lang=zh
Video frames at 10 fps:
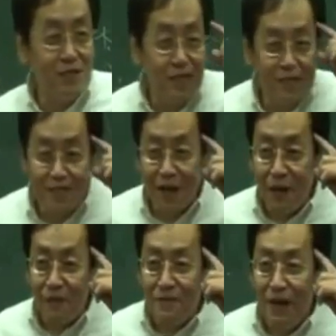不要这样子
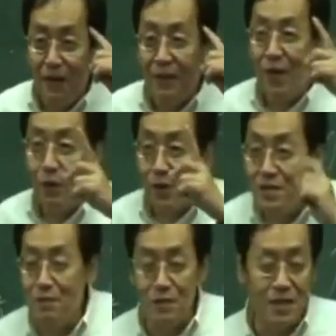想，啊，你看
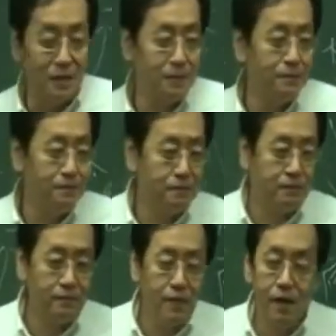我是怎么想的，
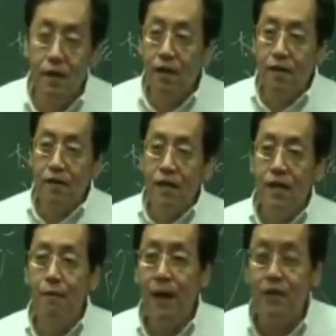
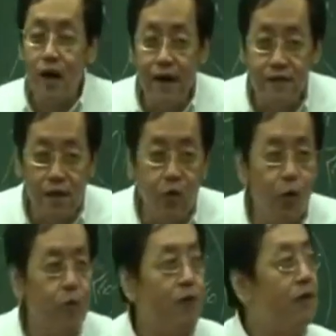一般小孩子
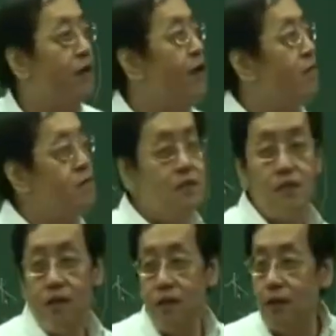啊，活蹦乱跳，
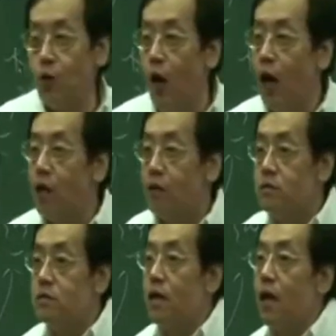精力很多啊，
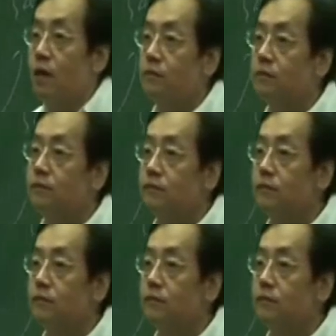流失啦。